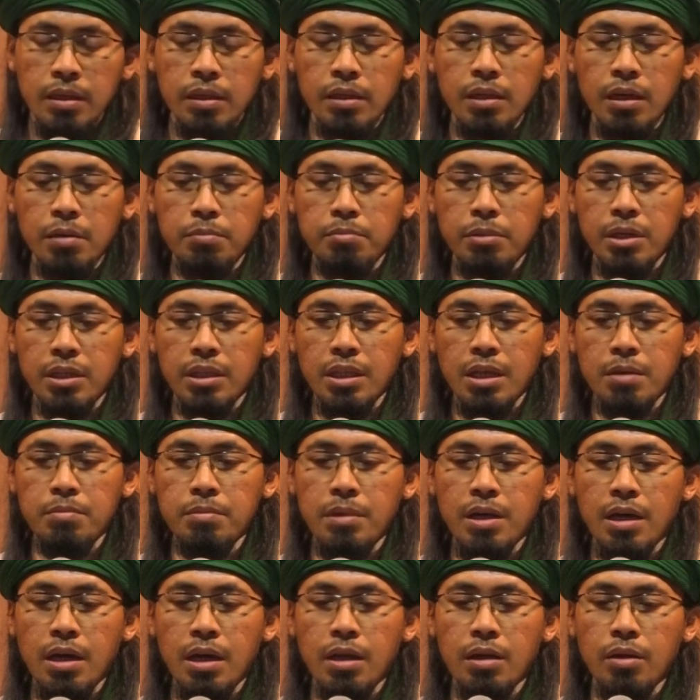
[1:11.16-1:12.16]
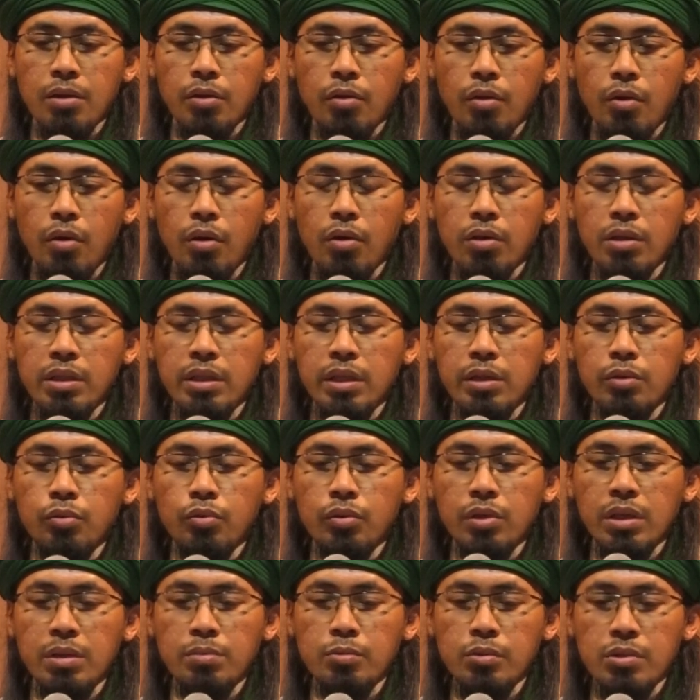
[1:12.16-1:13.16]
yang pertama
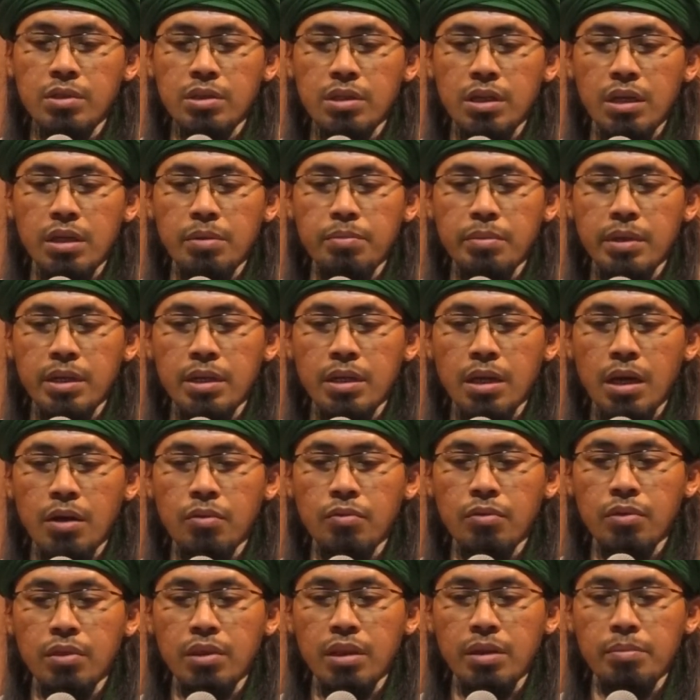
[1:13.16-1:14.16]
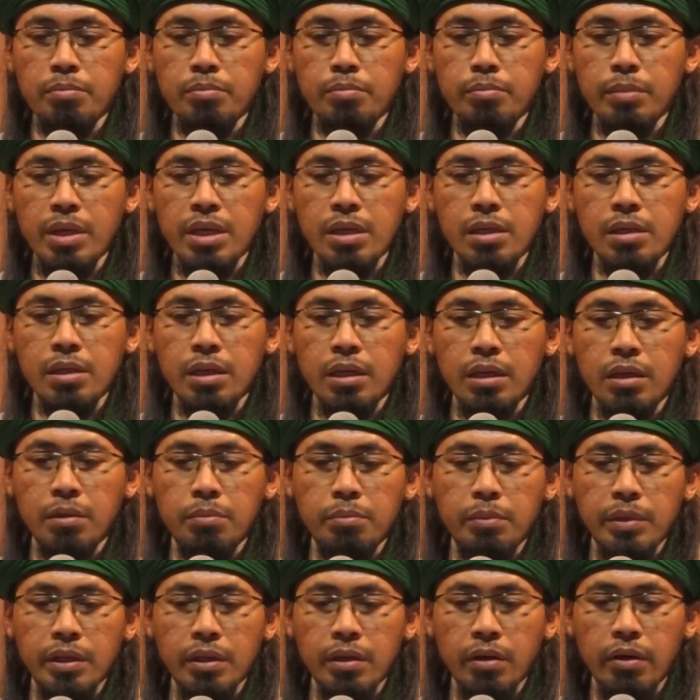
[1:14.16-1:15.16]
al-qatilu li muslimin aw bi
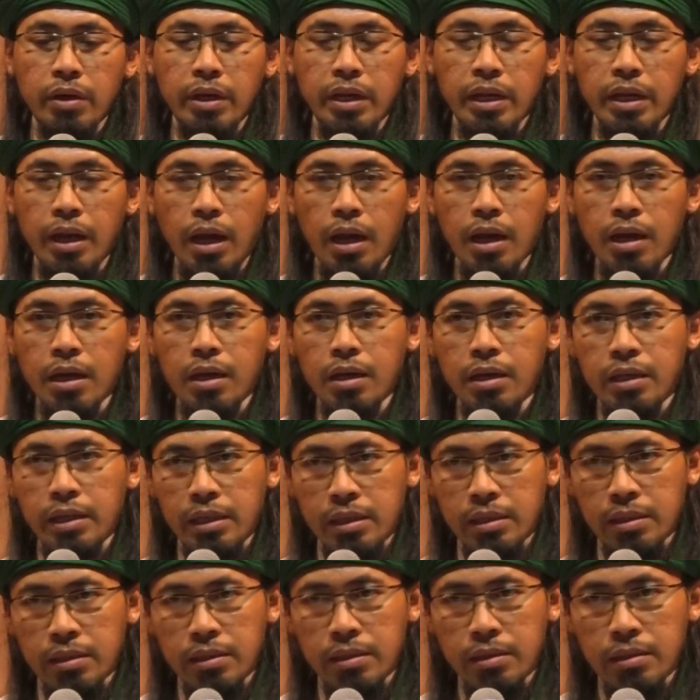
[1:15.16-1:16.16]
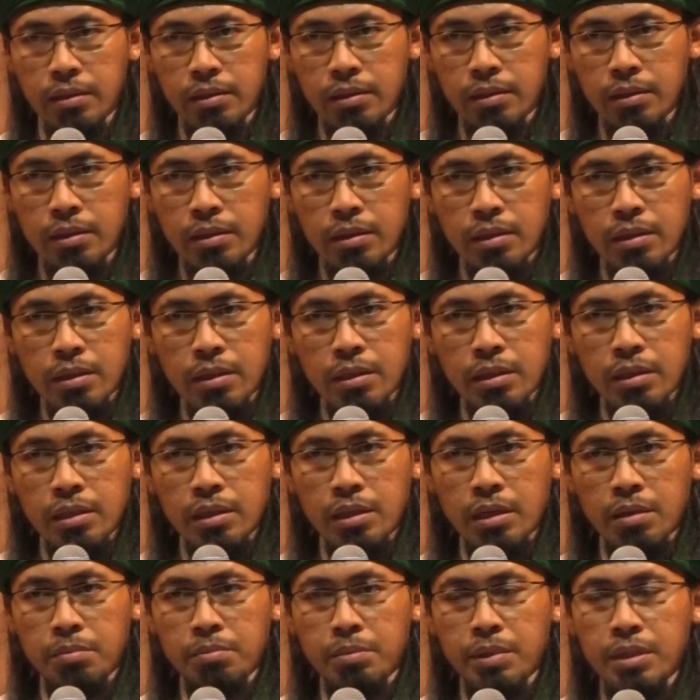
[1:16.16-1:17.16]
ghairi haqqin
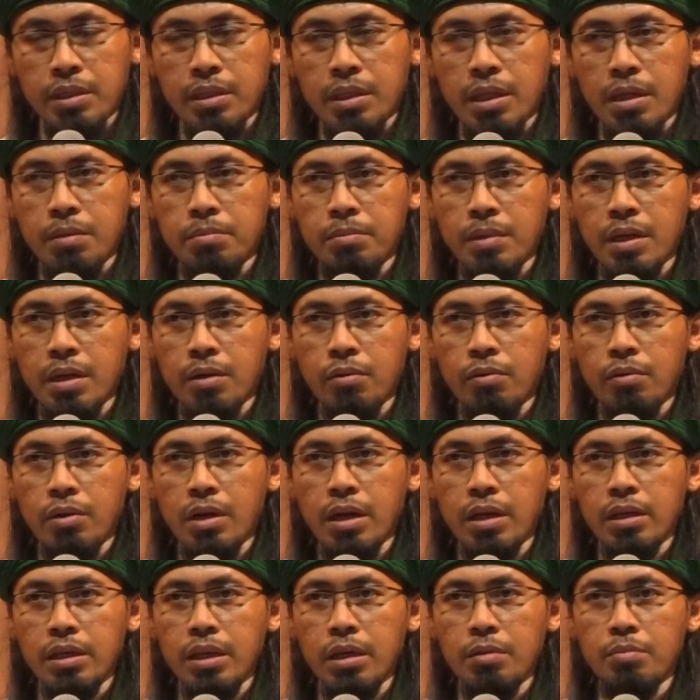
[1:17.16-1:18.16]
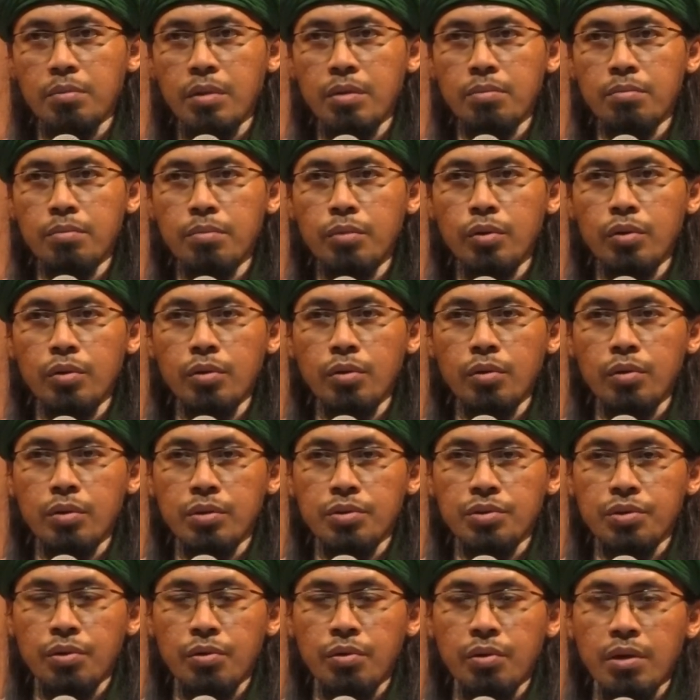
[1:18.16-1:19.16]
yang pertama orang yang
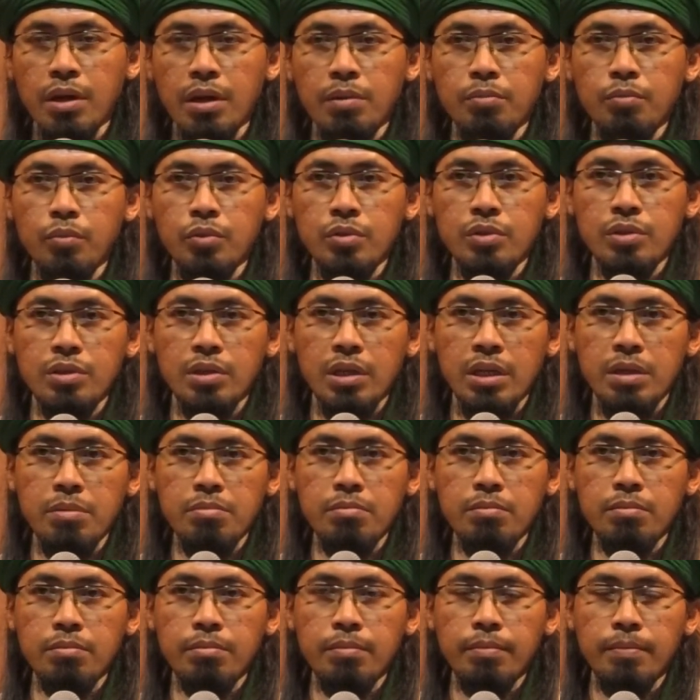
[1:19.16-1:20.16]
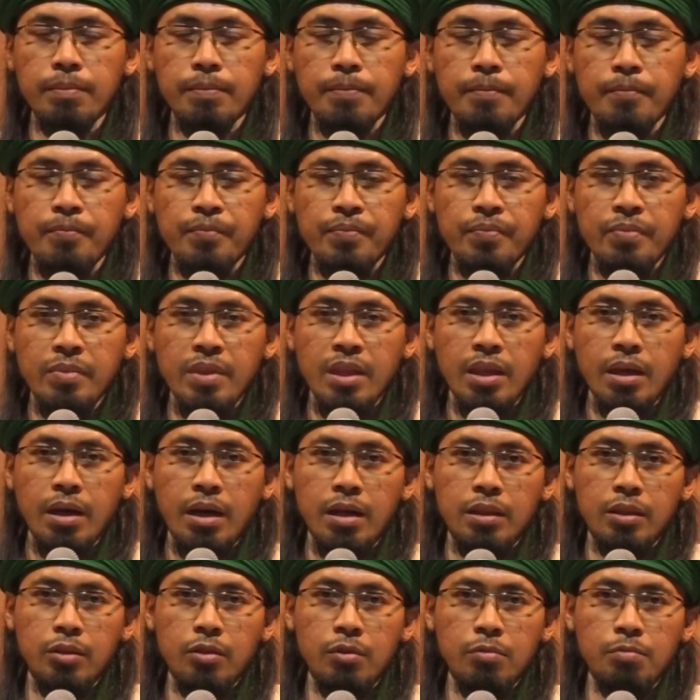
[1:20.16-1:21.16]
membunuh seorang muslim
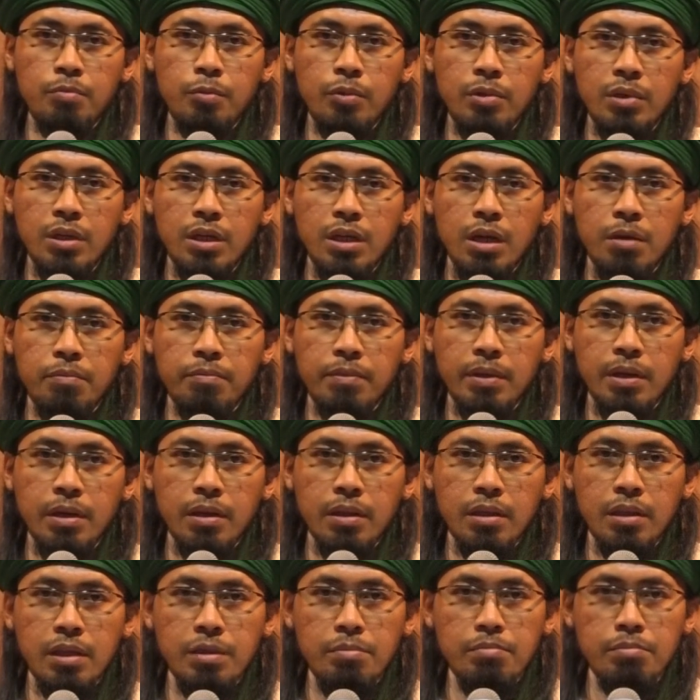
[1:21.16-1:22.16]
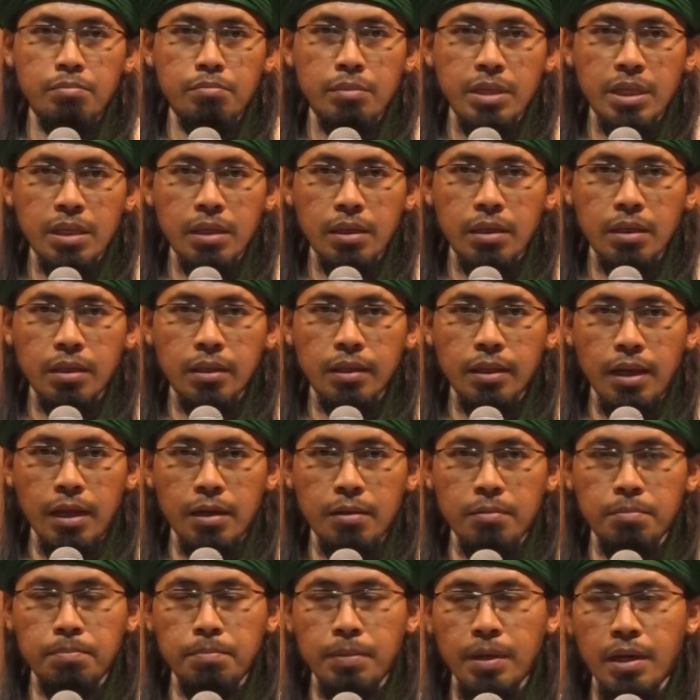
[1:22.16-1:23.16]
ataupun kafir zimmi
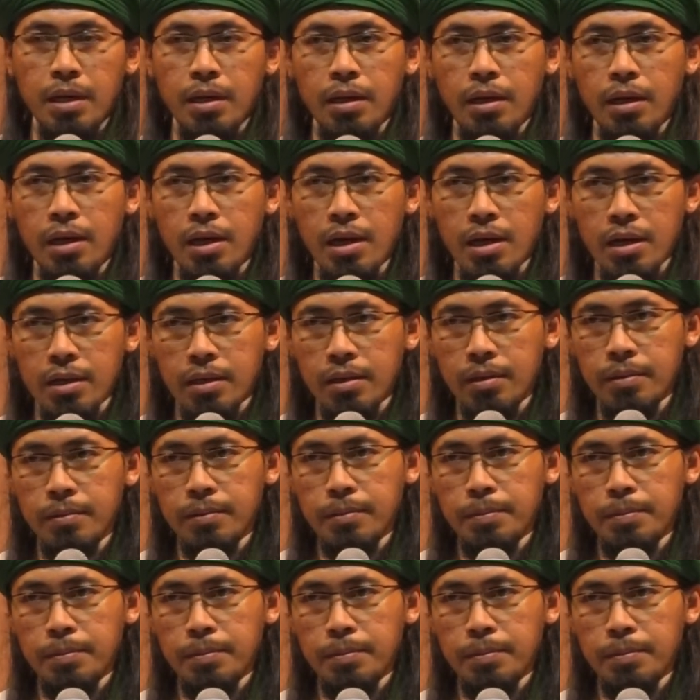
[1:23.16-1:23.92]
tanpa hak